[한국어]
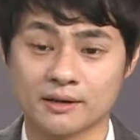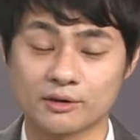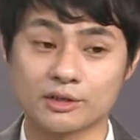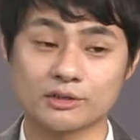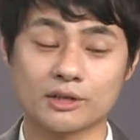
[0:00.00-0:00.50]

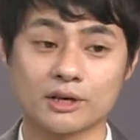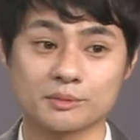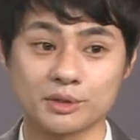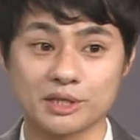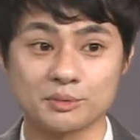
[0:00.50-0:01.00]
그랬는데
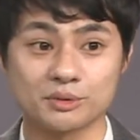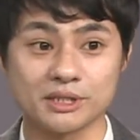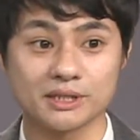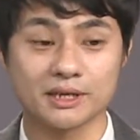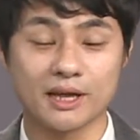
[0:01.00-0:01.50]
갑자기
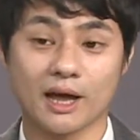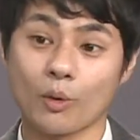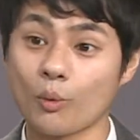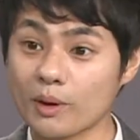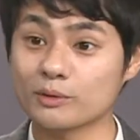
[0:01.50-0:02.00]
이분이 한
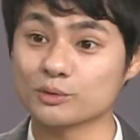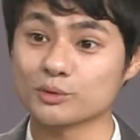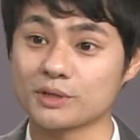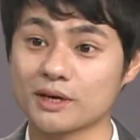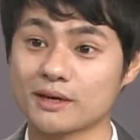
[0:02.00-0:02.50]
5만 원
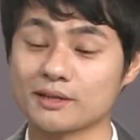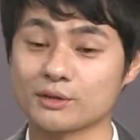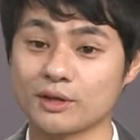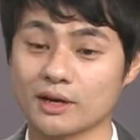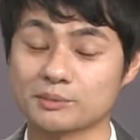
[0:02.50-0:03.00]
정도
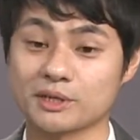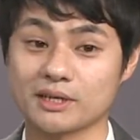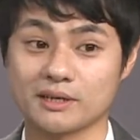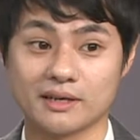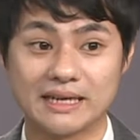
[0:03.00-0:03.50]
생각했는데
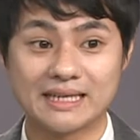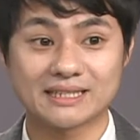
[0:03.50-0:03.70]
갑자기